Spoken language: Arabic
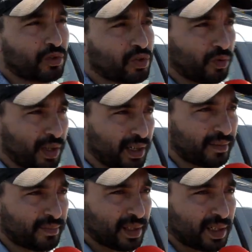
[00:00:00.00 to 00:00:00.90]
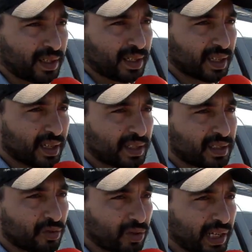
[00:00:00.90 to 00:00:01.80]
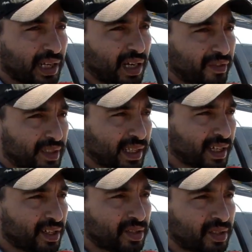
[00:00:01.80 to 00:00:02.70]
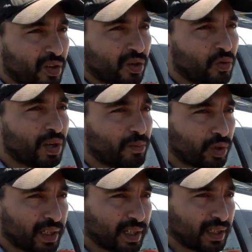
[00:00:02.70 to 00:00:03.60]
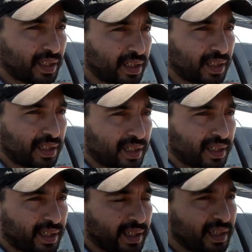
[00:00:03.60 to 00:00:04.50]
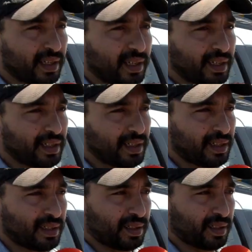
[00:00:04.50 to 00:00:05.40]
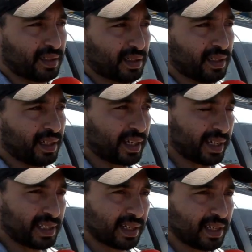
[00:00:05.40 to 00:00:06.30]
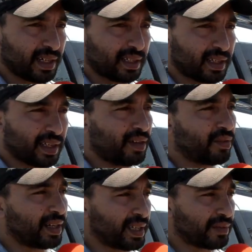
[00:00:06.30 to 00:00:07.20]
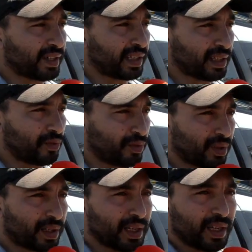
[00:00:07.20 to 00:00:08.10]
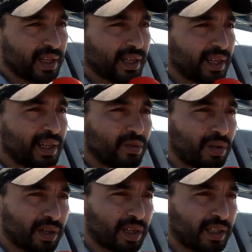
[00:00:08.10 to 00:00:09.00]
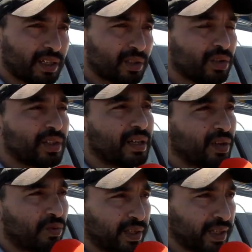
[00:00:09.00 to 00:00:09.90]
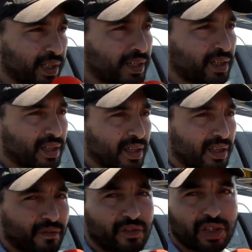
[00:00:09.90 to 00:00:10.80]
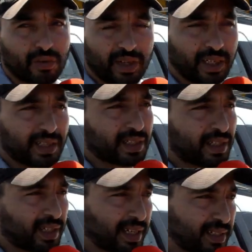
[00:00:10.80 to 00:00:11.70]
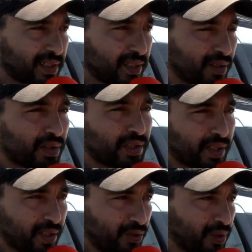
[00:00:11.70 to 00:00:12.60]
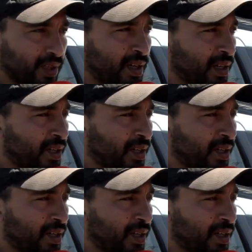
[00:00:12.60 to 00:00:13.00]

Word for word: الجمعه كانت النقطه اللي افاضت الكاس هو المطارده ديال لا رئيس الحضريه ولا رئيس فرقه المرور اللي ولاو كيطاردوا لنا الاخوان ديالنا في الشوارع لا الشارع الحسن الثاني ولا شارع الحريه